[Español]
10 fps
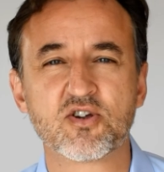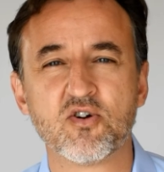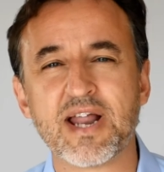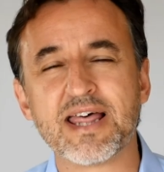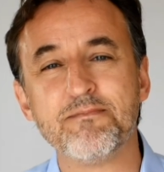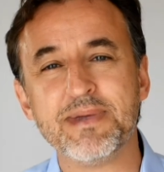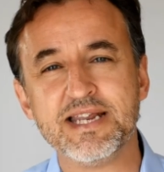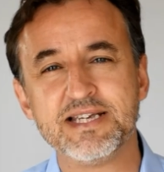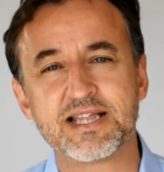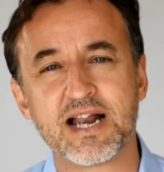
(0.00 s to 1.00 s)
con
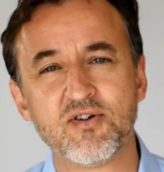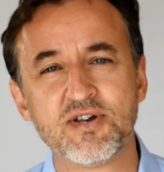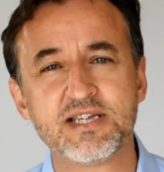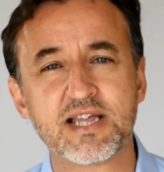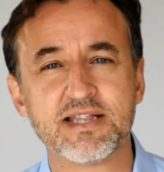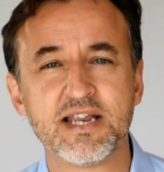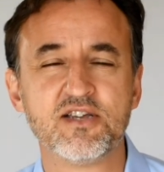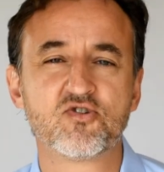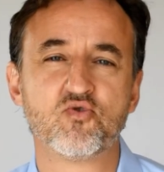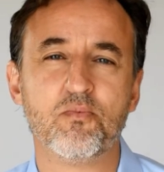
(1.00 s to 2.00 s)
administradores que
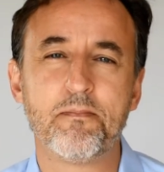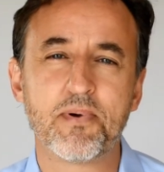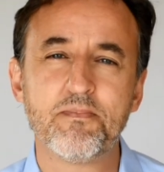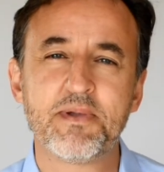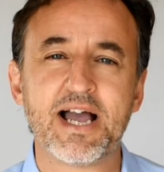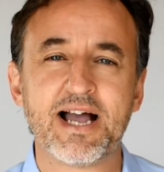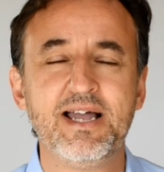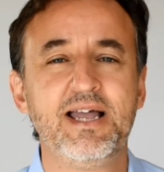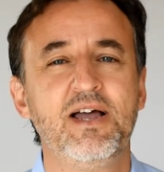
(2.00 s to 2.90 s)
tienen su propia